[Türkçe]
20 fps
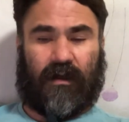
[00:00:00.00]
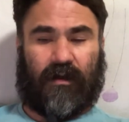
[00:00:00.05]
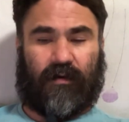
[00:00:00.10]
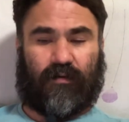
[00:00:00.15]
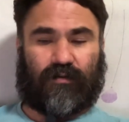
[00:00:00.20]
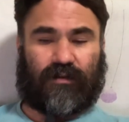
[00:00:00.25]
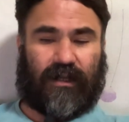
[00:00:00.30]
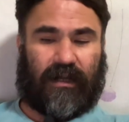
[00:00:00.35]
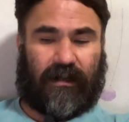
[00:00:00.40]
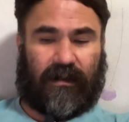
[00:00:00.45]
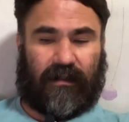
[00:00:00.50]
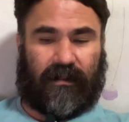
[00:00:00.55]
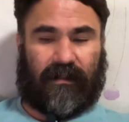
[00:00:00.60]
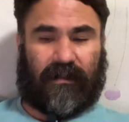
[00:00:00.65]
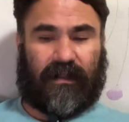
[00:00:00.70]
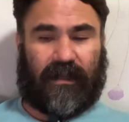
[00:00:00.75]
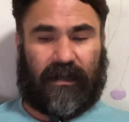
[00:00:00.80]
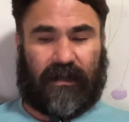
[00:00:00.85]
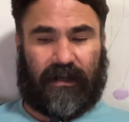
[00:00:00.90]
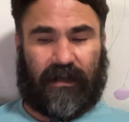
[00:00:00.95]

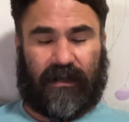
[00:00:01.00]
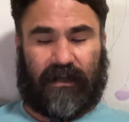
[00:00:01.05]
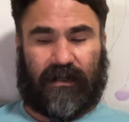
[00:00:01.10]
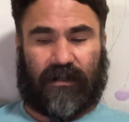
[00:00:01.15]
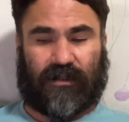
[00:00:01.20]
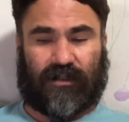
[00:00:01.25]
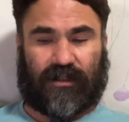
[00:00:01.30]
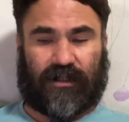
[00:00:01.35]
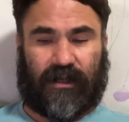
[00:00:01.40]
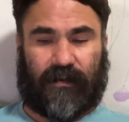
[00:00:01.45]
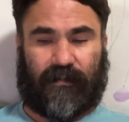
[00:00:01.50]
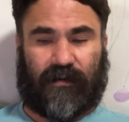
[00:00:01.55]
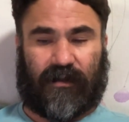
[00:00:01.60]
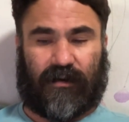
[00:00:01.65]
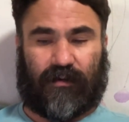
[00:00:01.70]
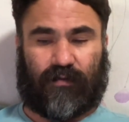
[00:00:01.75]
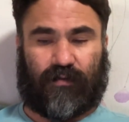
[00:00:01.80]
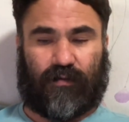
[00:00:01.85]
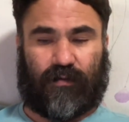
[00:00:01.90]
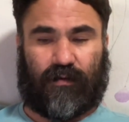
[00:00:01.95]
Üzerindeki ince
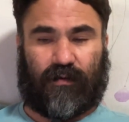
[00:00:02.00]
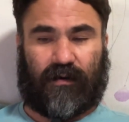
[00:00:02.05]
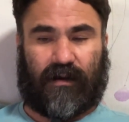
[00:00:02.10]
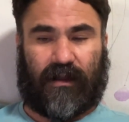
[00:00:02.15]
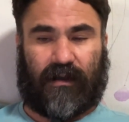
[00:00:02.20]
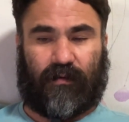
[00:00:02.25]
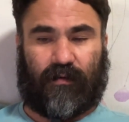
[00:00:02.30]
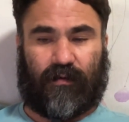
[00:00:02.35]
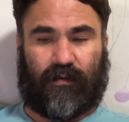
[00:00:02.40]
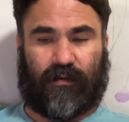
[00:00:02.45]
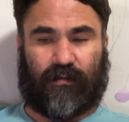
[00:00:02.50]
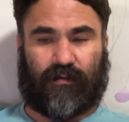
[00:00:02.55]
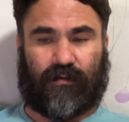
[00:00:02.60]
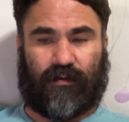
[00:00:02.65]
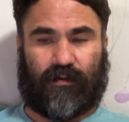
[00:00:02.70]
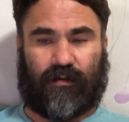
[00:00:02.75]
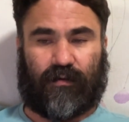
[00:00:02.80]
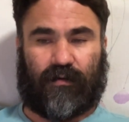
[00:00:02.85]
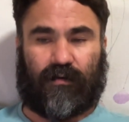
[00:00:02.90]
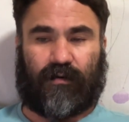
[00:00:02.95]
bir tülle
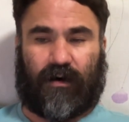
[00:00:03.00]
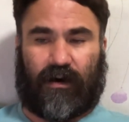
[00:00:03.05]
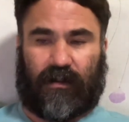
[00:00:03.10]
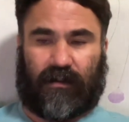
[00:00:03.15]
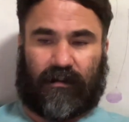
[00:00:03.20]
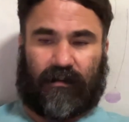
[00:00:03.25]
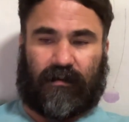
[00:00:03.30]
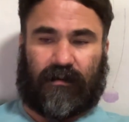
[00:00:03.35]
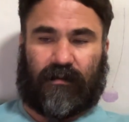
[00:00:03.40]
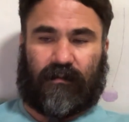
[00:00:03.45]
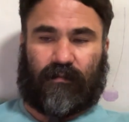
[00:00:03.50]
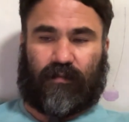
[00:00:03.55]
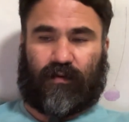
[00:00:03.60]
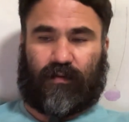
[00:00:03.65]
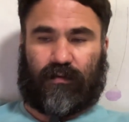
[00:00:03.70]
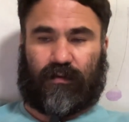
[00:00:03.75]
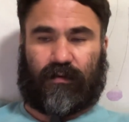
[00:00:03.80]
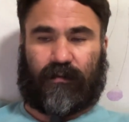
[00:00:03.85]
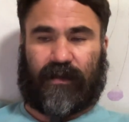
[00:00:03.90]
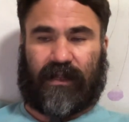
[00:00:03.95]
örtülü altın
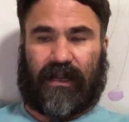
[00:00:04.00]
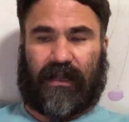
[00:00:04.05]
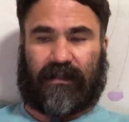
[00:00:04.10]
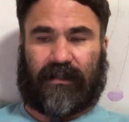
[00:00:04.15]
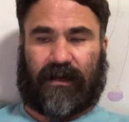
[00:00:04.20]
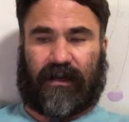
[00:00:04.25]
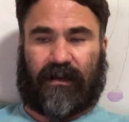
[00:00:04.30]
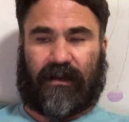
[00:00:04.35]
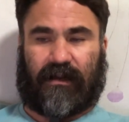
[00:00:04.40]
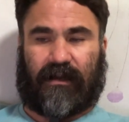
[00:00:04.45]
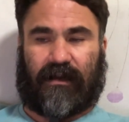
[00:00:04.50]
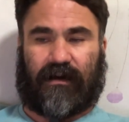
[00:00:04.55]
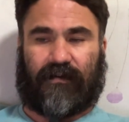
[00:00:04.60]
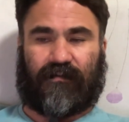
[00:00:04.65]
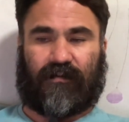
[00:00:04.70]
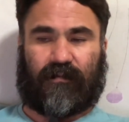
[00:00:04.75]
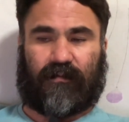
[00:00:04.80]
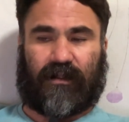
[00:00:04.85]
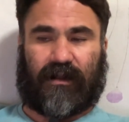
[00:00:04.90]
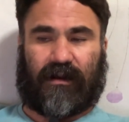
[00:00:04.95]
pullu bir entarinin
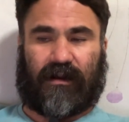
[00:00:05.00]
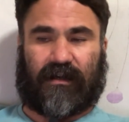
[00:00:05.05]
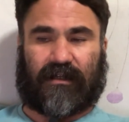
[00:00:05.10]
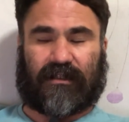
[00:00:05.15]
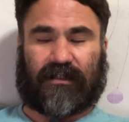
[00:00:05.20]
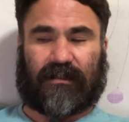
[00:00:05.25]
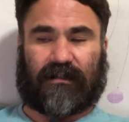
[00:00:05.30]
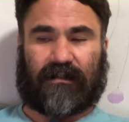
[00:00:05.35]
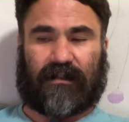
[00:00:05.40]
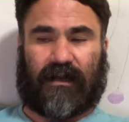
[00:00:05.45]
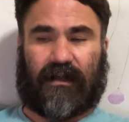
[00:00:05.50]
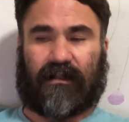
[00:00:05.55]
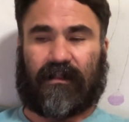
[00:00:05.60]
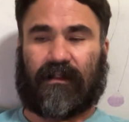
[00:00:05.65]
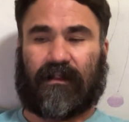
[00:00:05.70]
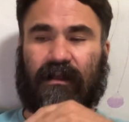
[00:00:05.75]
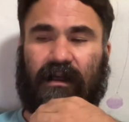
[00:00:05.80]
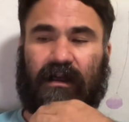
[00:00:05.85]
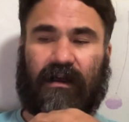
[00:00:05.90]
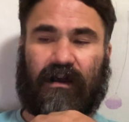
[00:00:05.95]
kıvrımları arasından
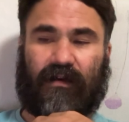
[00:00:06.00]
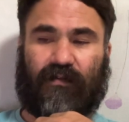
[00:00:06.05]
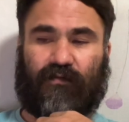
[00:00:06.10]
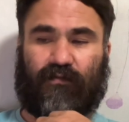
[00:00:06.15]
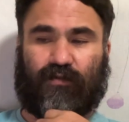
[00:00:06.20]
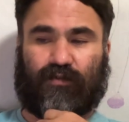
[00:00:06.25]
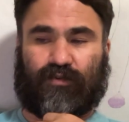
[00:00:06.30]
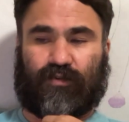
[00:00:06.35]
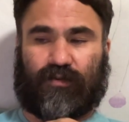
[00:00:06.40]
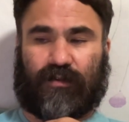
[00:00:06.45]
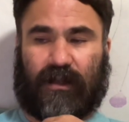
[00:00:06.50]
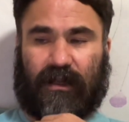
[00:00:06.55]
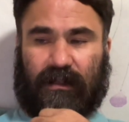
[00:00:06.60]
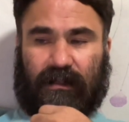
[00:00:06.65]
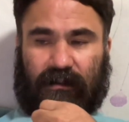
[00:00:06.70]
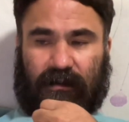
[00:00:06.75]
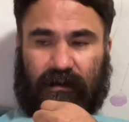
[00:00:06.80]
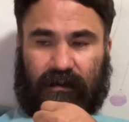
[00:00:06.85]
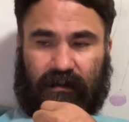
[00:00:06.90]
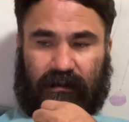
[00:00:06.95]
vücut
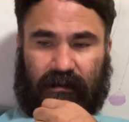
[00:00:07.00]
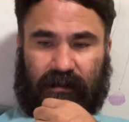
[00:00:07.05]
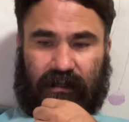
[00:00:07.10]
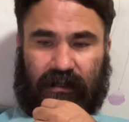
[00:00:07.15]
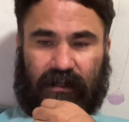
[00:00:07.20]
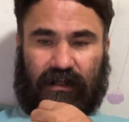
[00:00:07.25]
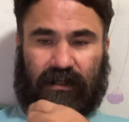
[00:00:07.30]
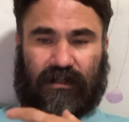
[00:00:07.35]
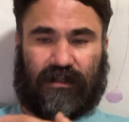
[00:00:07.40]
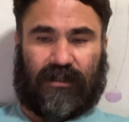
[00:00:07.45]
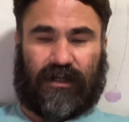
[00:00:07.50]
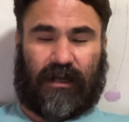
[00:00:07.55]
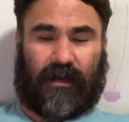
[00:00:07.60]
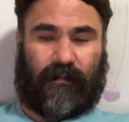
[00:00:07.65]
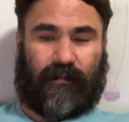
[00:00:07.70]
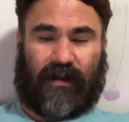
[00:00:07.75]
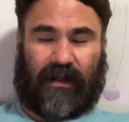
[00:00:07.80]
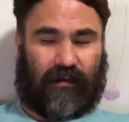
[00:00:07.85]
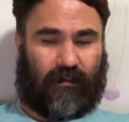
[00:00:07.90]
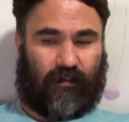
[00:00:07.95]
hatları
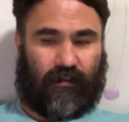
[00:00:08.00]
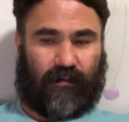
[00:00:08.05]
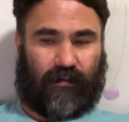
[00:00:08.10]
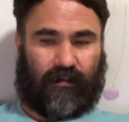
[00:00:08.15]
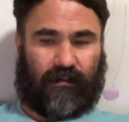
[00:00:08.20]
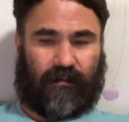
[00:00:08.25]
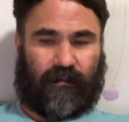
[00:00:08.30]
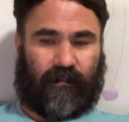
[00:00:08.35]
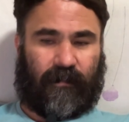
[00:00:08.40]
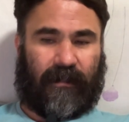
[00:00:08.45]
iyice belli oluyordu.